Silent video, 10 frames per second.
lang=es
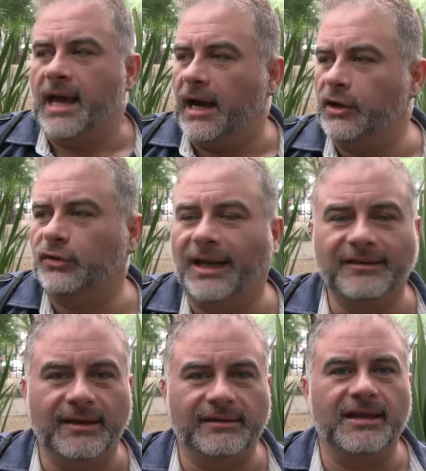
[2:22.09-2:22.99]
Hay
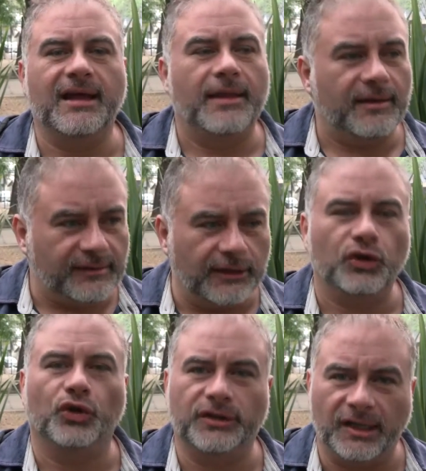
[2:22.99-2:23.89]
otras entidades en
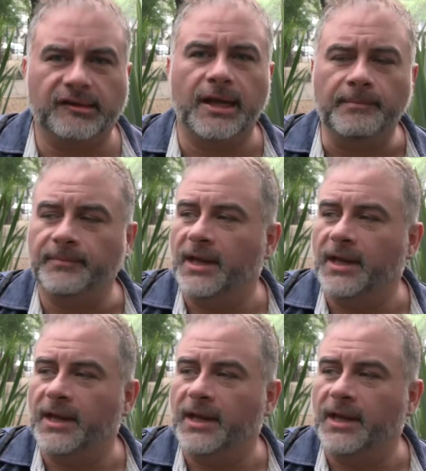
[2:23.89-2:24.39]
donde sí,